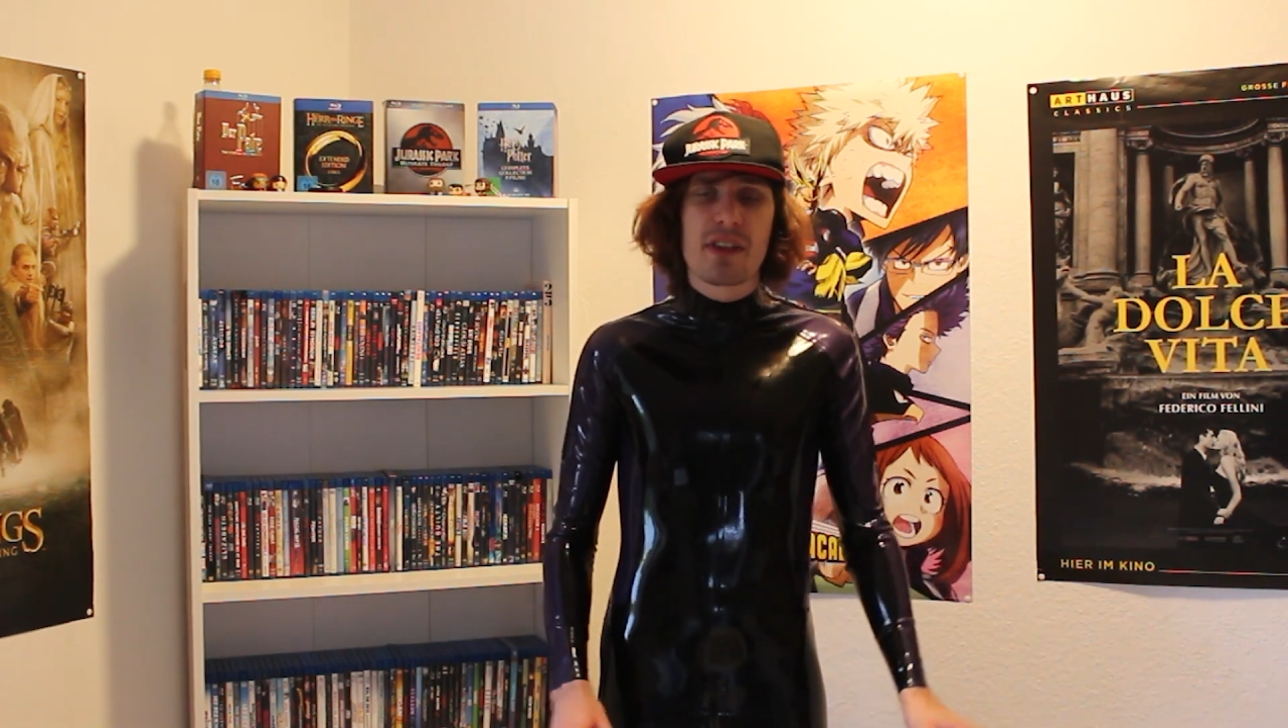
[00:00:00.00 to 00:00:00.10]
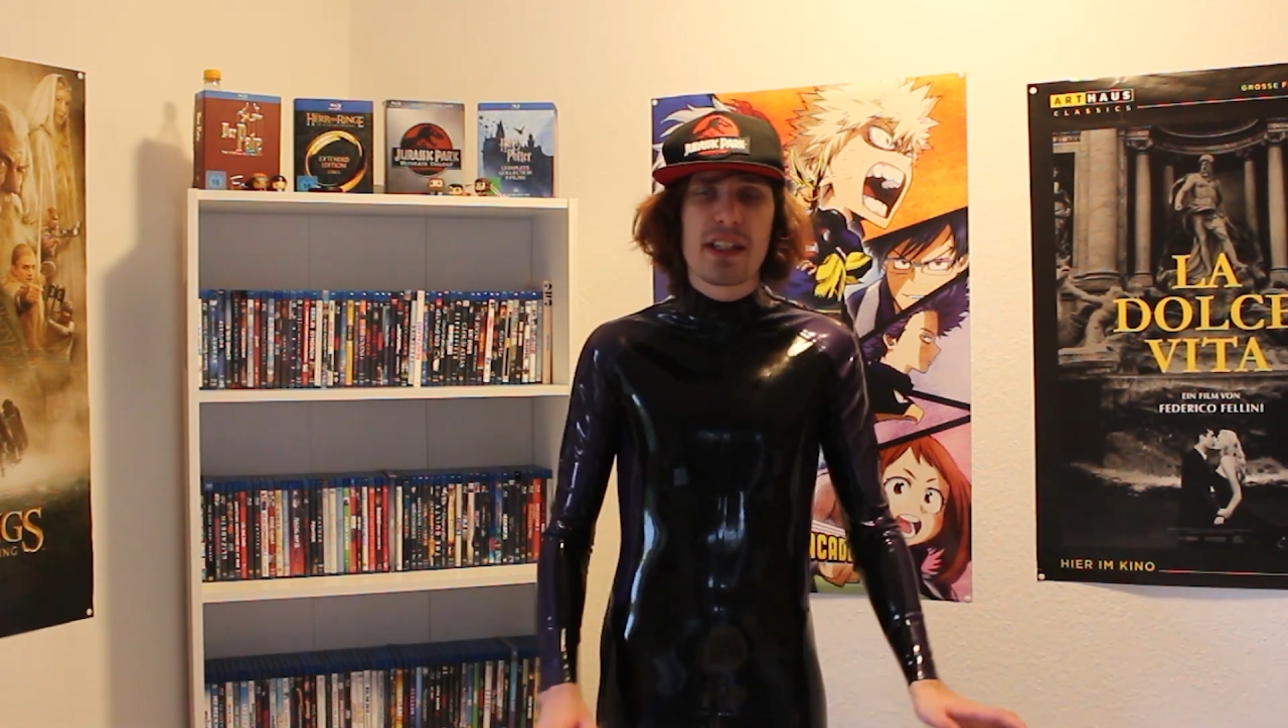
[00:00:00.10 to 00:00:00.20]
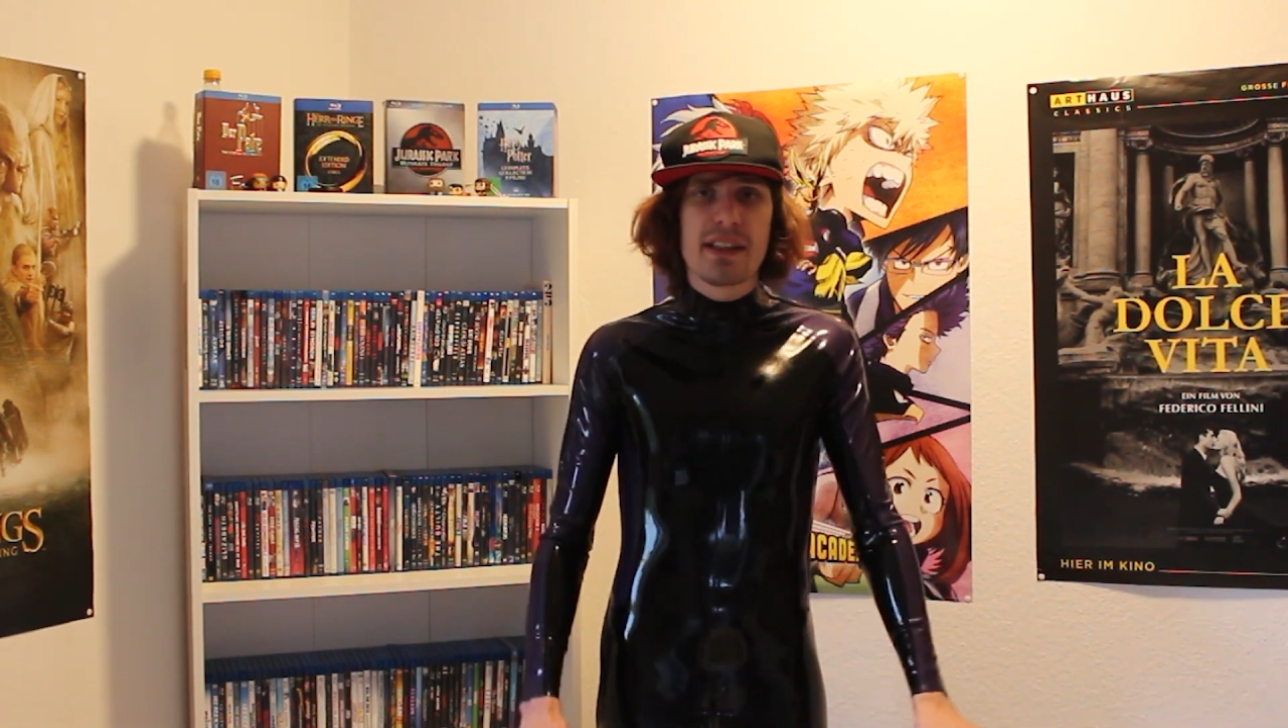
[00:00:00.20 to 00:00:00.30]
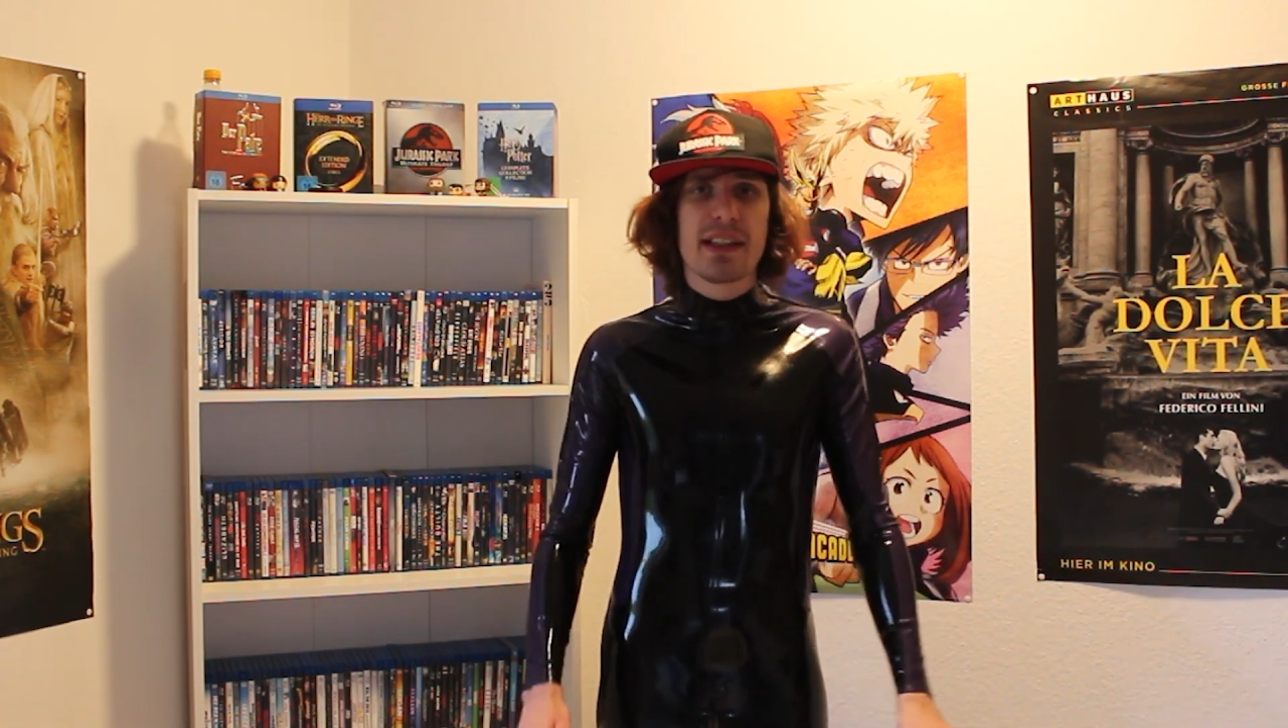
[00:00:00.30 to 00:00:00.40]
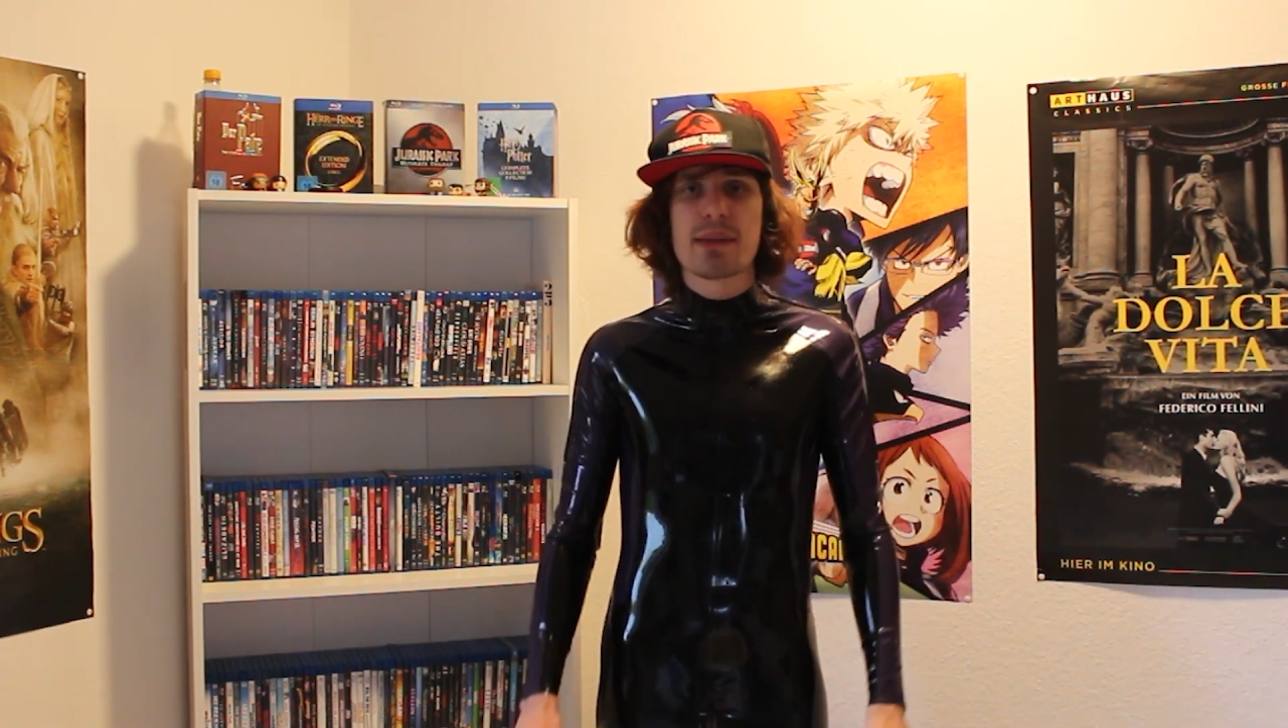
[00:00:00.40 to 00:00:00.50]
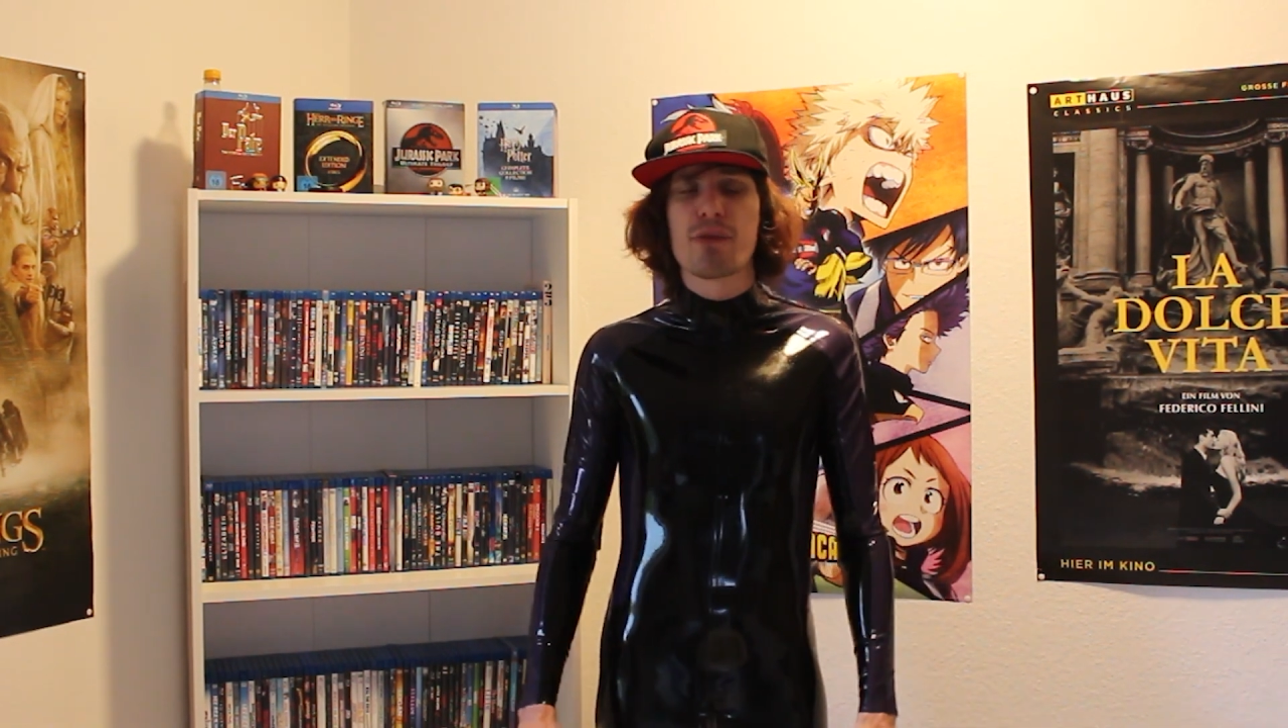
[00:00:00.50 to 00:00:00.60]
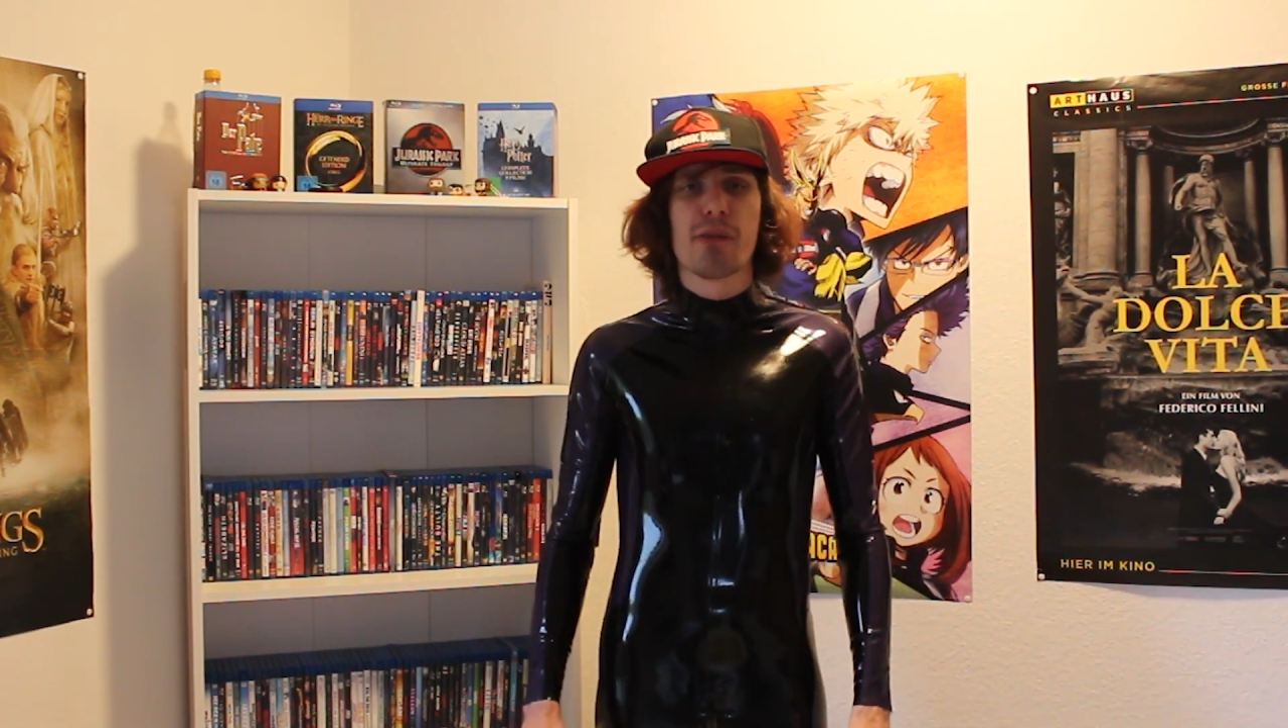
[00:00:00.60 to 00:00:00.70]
die in diesem